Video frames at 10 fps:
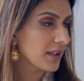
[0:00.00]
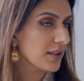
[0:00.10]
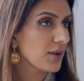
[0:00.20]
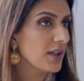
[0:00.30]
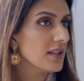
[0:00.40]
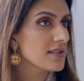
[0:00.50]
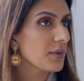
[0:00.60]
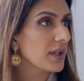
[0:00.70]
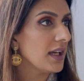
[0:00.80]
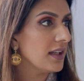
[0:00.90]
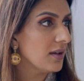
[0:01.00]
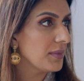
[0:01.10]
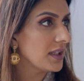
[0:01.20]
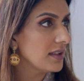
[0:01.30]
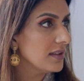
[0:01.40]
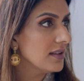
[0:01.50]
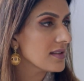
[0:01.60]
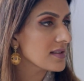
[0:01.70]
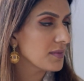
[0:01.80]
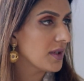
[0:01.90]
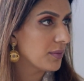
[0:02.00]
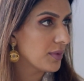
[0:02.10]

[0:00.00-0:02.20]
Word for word: كريولات سوينا علامة جديدة اسمها